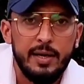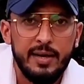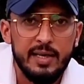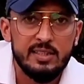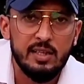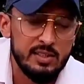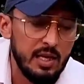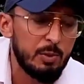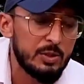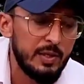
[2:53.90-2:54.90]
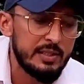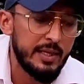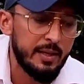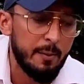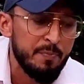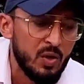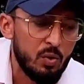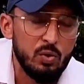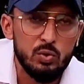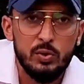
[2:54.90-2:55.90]
एंट्रेंस का सिलेबस मिल जाएगा
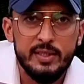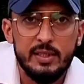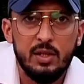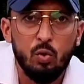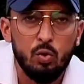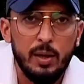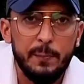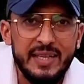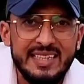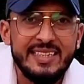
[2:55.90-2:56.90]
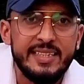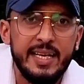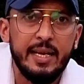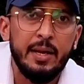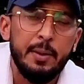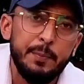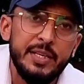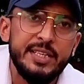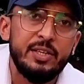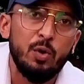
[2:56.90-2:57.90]
और दोस्तों इसके अंदर टोटल बीस सीटें हैं
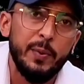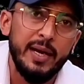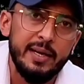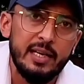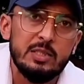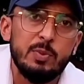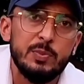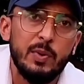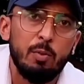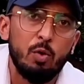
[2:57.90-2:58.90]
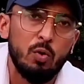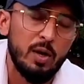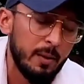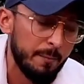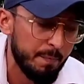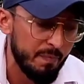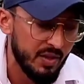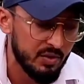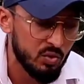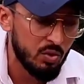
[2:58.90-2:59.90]
बीस सीटों पर एंट्रेंस बेस पर आप लोगों का
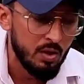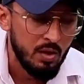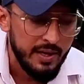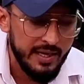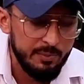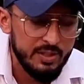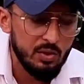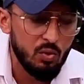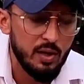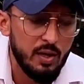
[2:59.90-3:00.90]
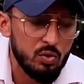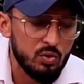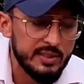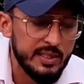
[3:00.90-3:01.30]
जो एडमिशन होगा और जो